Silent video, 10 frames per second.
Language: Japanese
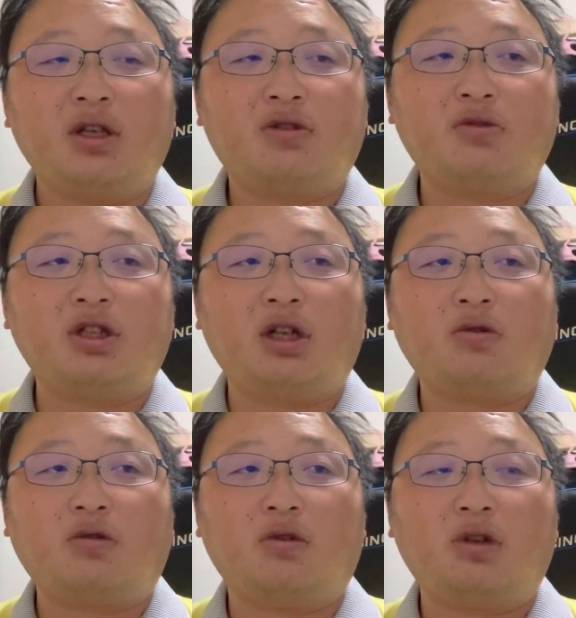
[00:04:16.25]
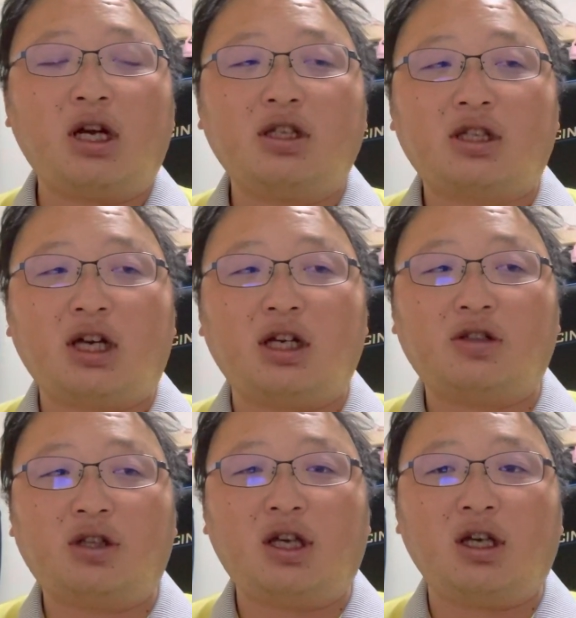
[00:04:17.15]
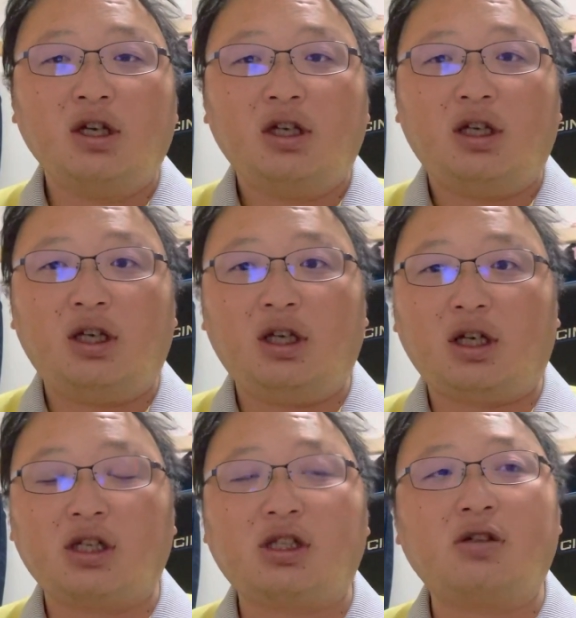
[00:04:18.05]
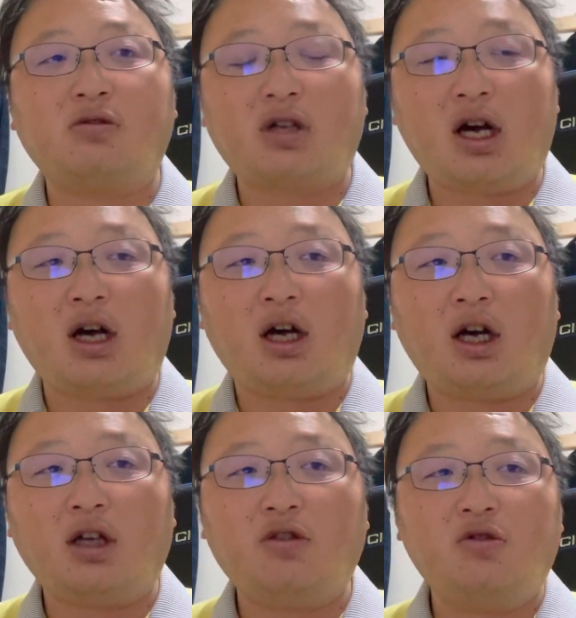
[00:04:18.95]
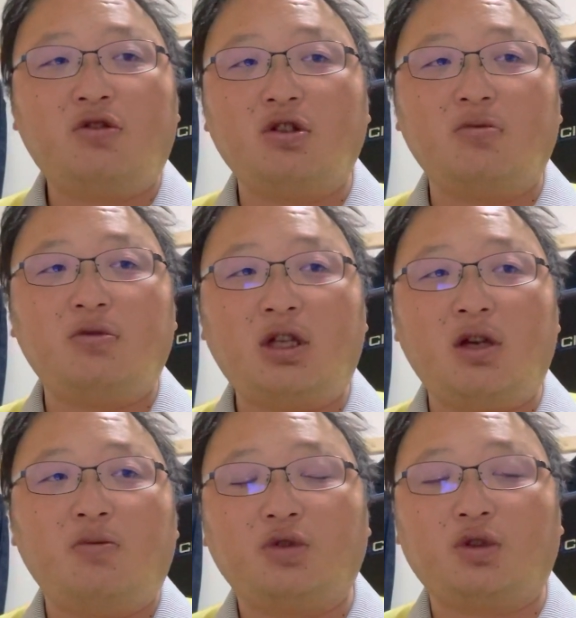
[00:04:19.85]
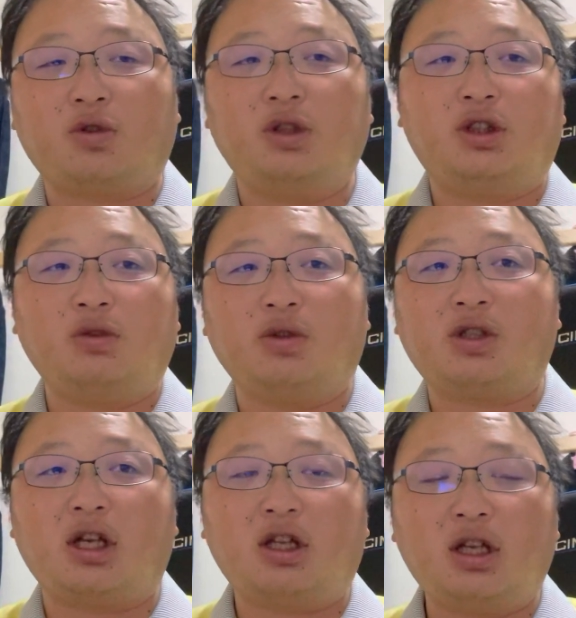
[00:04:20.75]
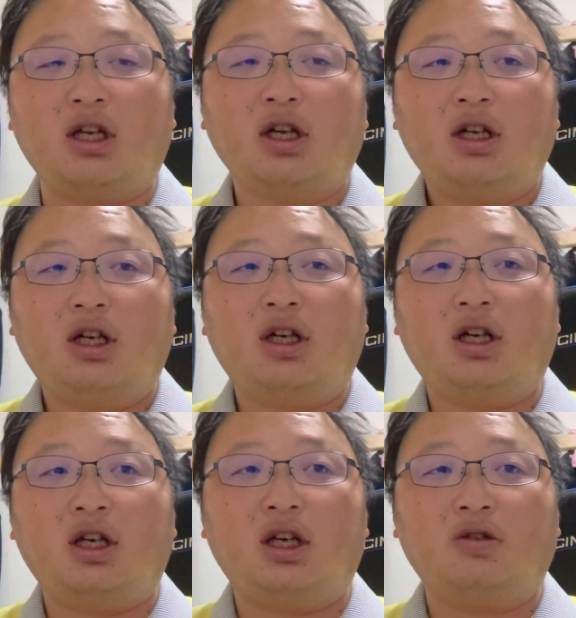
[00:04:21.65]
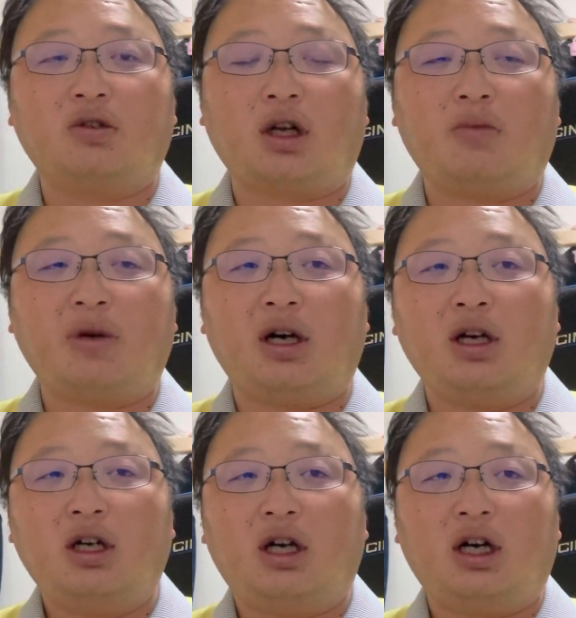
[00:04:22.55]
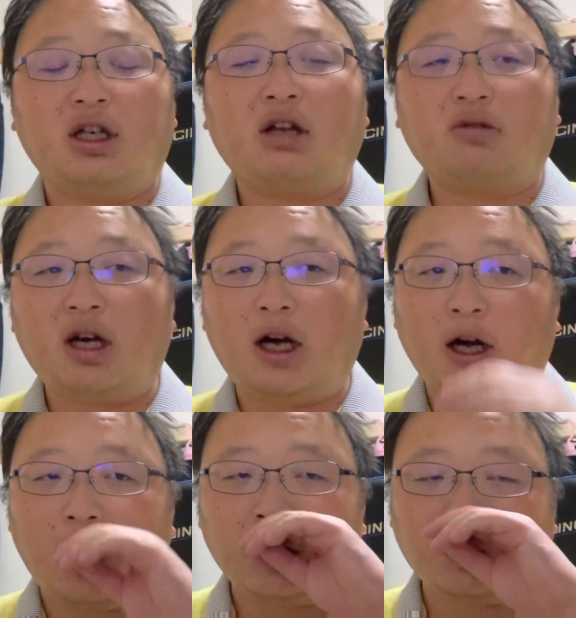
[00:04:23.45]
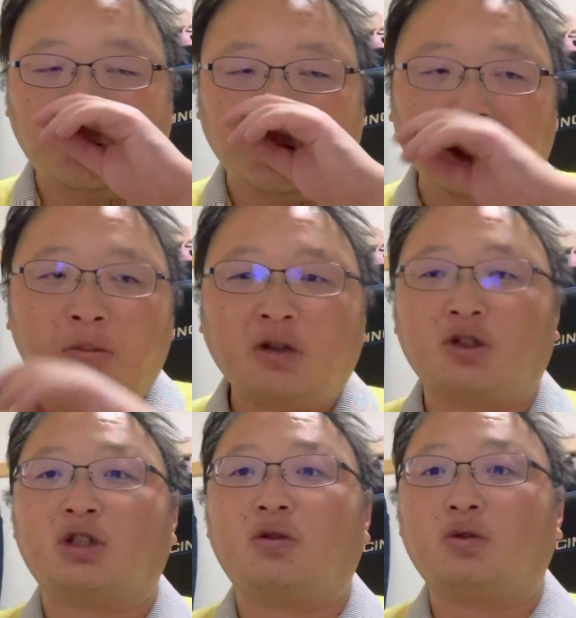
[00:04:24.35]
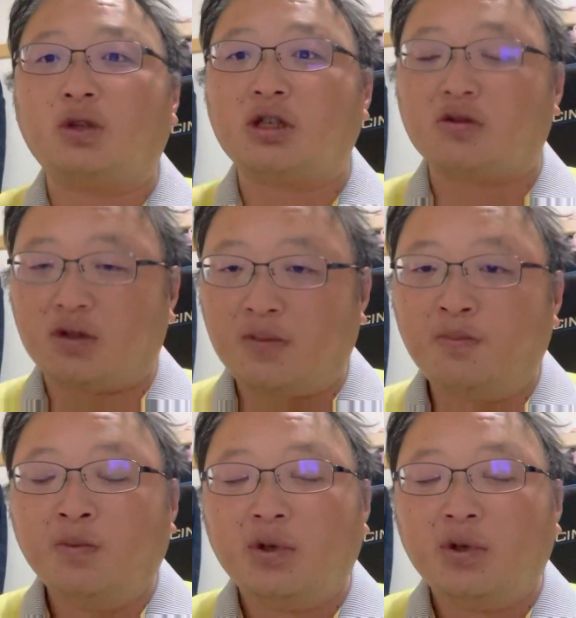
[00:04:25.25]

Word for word: え正直なところ、ランサーズで、え稼ぐか、YouTube でもうちょっと勢いつけて、え言うたらまあ、やるか、あと、今の仕事ですよね。